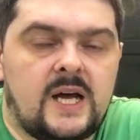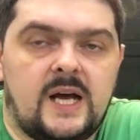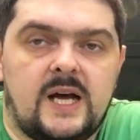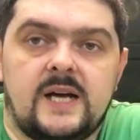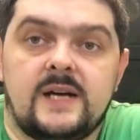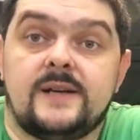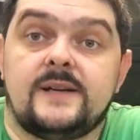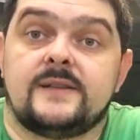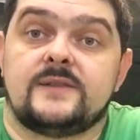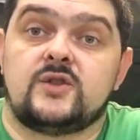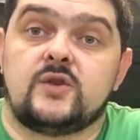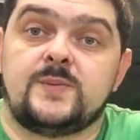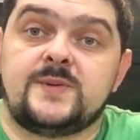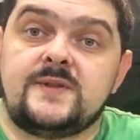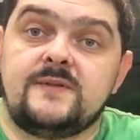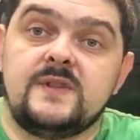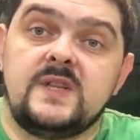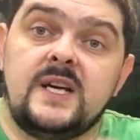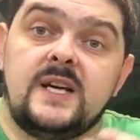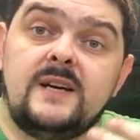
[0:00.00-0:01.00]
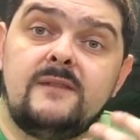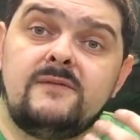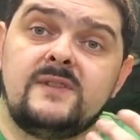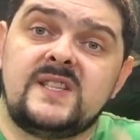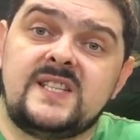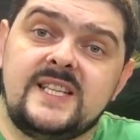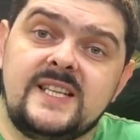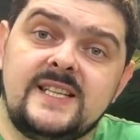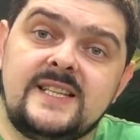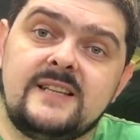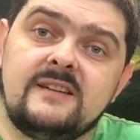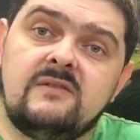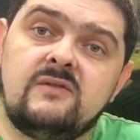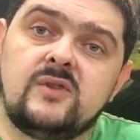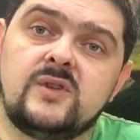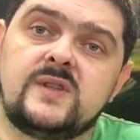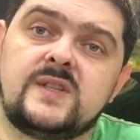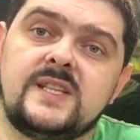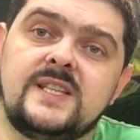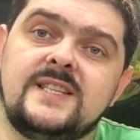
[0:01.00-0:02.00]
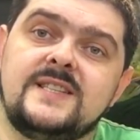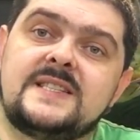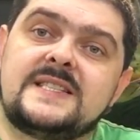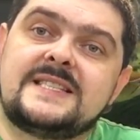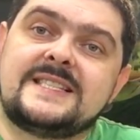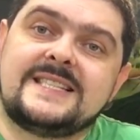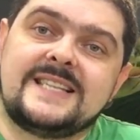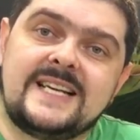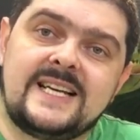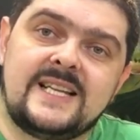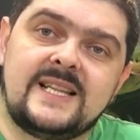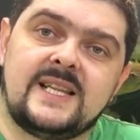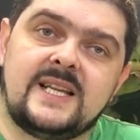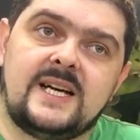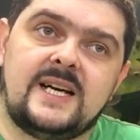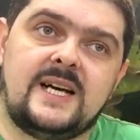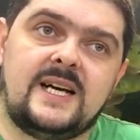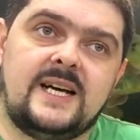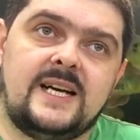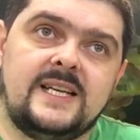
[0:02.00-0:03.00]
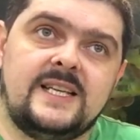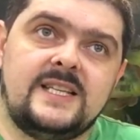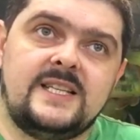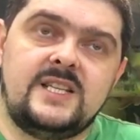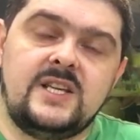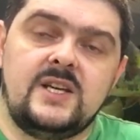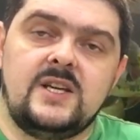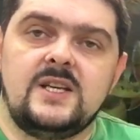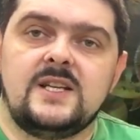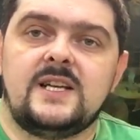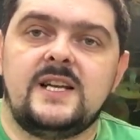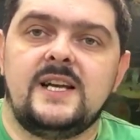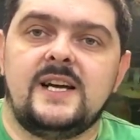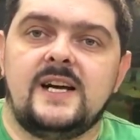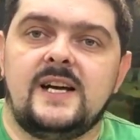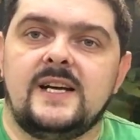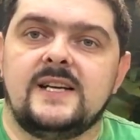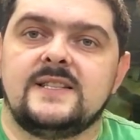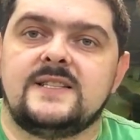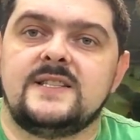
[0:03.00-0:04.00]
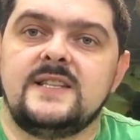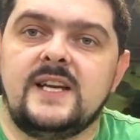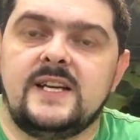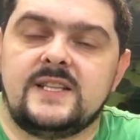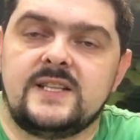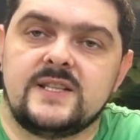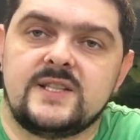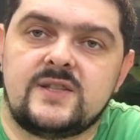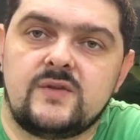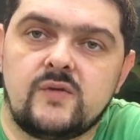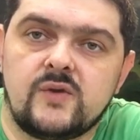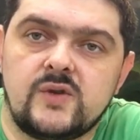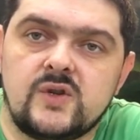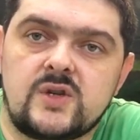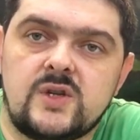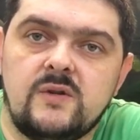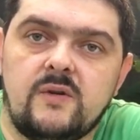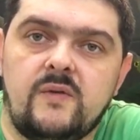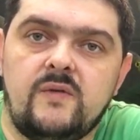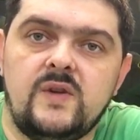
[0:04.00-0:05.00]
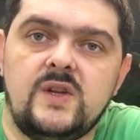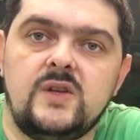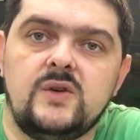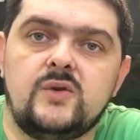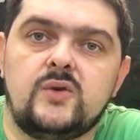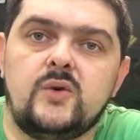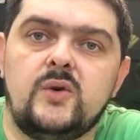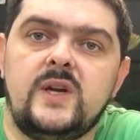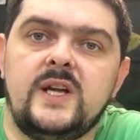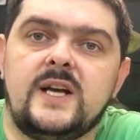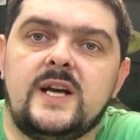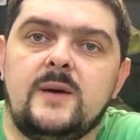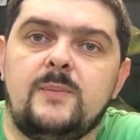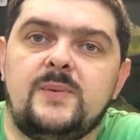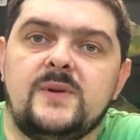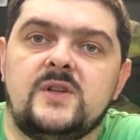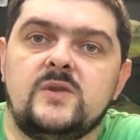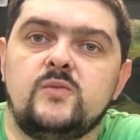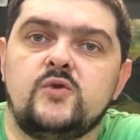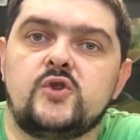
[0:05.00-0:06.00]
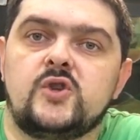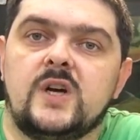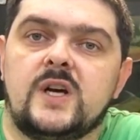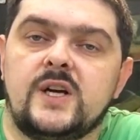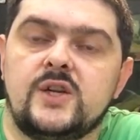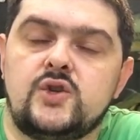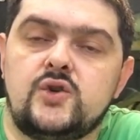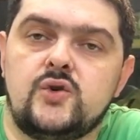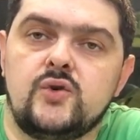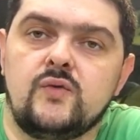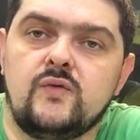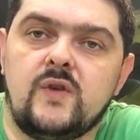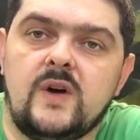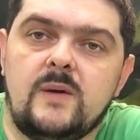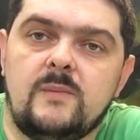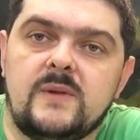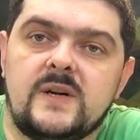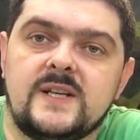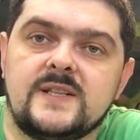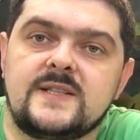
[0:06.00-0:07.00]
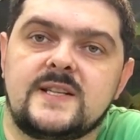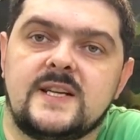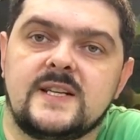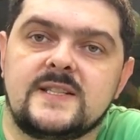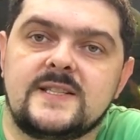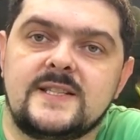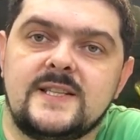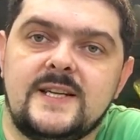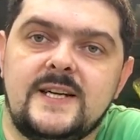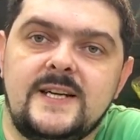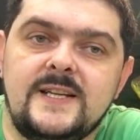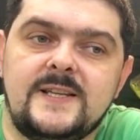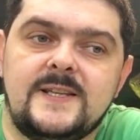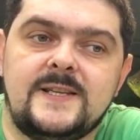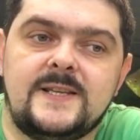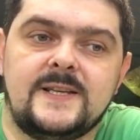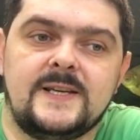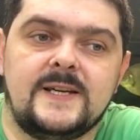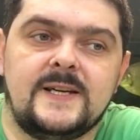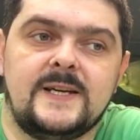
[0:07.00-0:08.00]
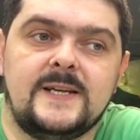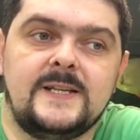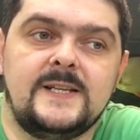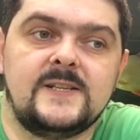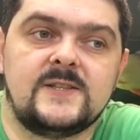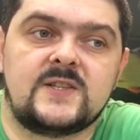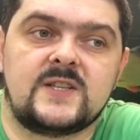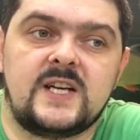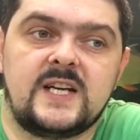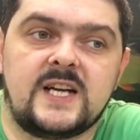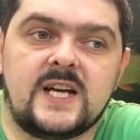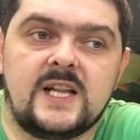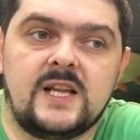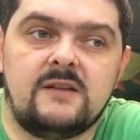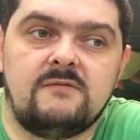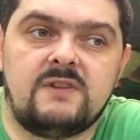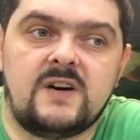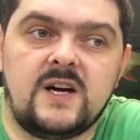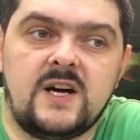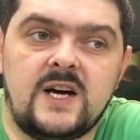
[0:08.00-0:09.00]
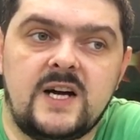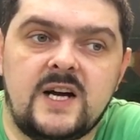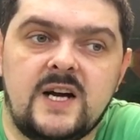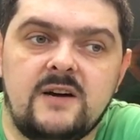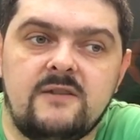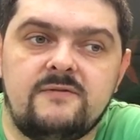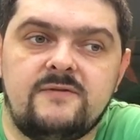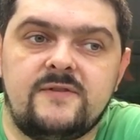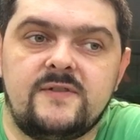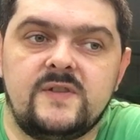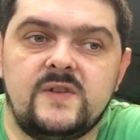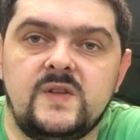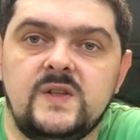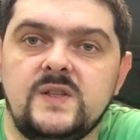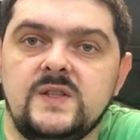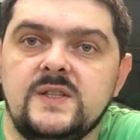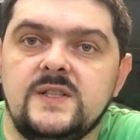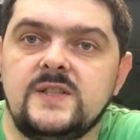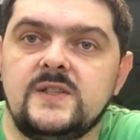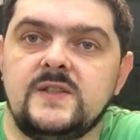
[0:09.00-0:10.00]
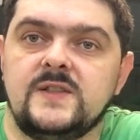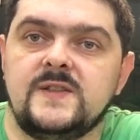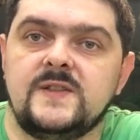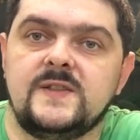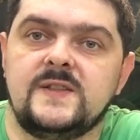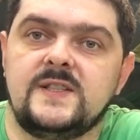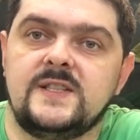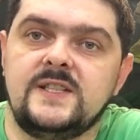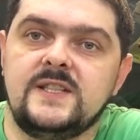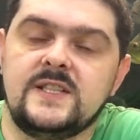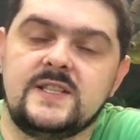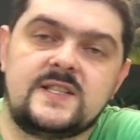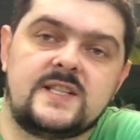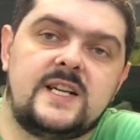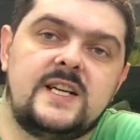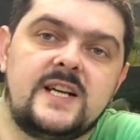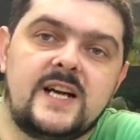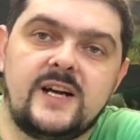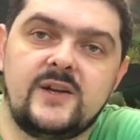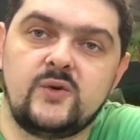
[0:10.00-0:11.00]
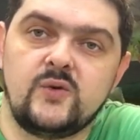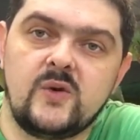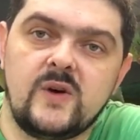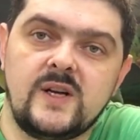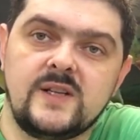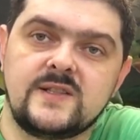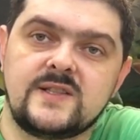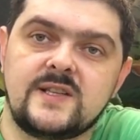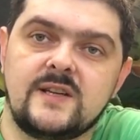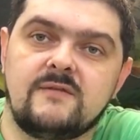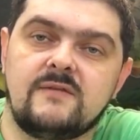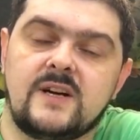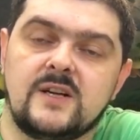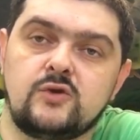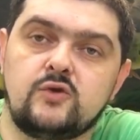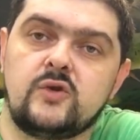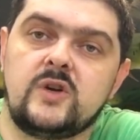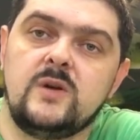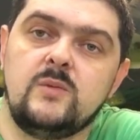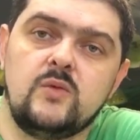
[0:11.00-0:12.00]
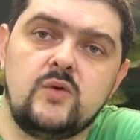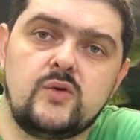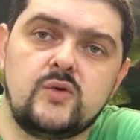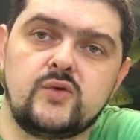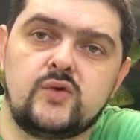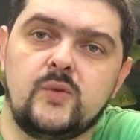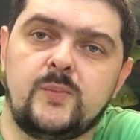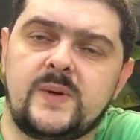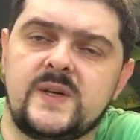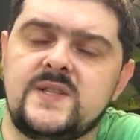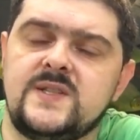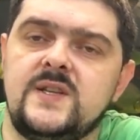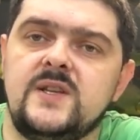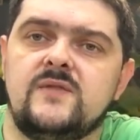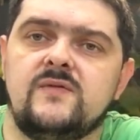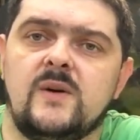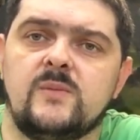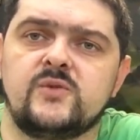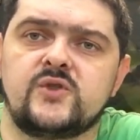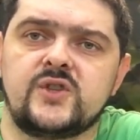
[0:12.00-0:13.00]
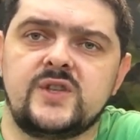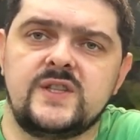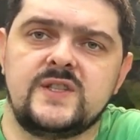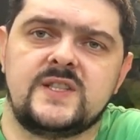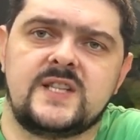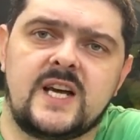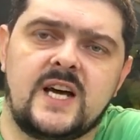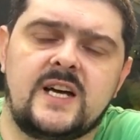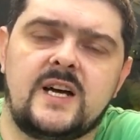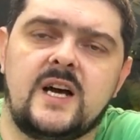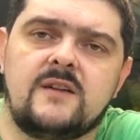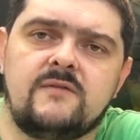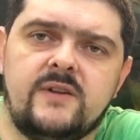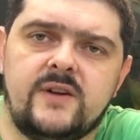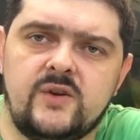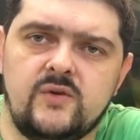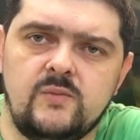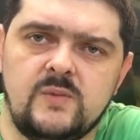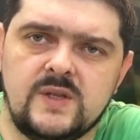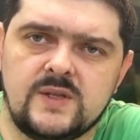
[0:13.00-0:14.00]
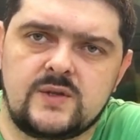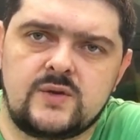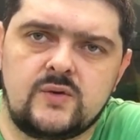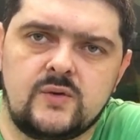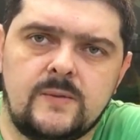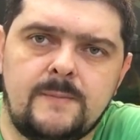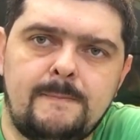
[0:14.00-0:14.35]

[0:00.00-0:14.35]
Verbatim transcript: А, собственно, вот это вот и стало идеей для снятия сегодняшнего видеоролика, потому что хочу вам рассказать э, несколько лайфхаков и несколько нюансов, которые могут упростить вам жизнь как аквариумист.